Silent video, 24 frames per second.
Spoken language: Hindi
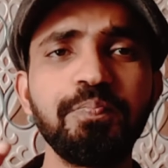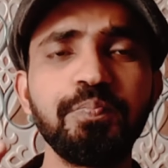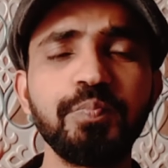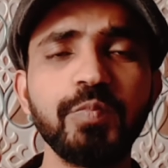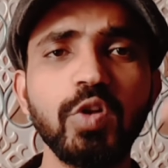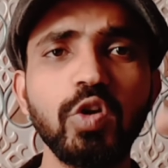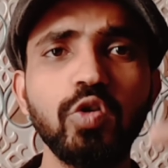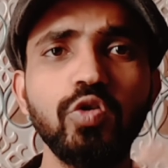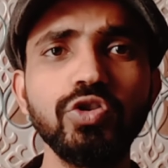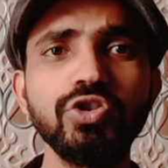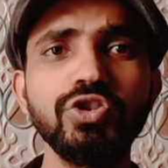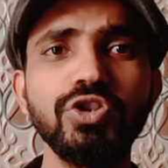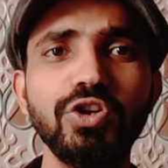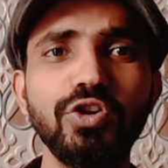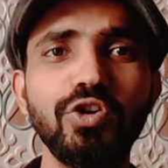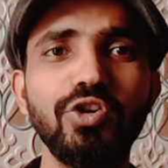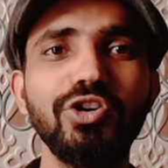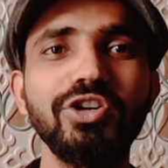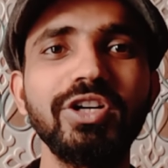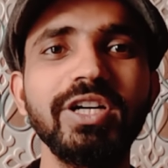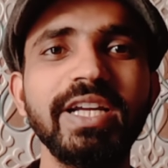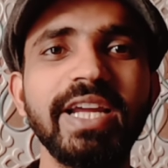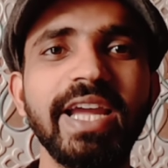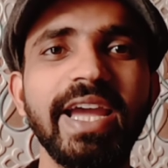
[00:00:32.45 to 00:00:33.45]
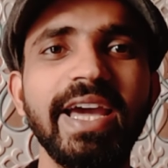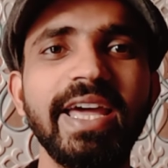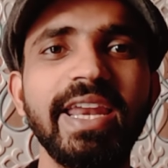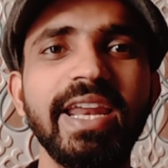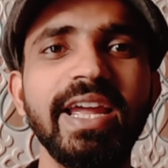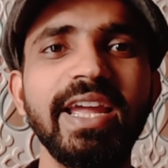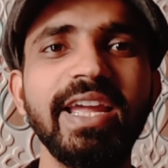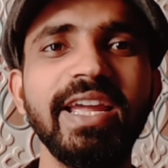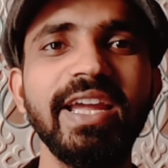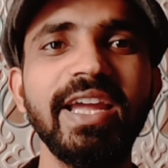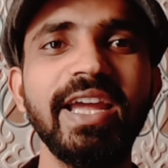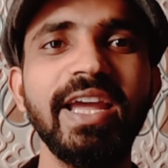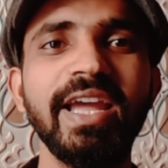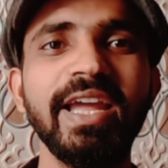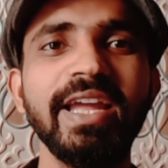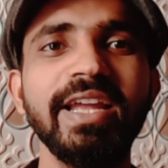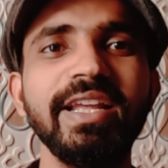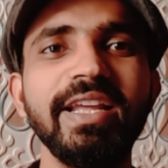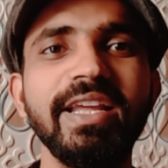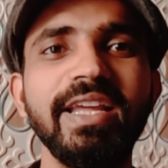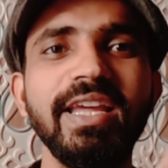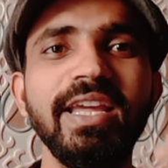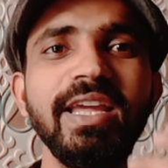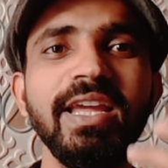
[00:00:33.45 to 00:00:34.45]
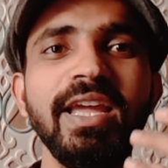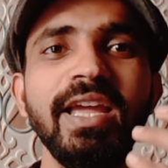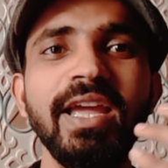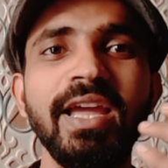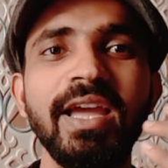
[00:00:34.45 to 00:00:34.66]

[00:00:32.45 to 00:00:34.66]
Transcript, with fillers: और कुछ लोग कह रहे हैं कि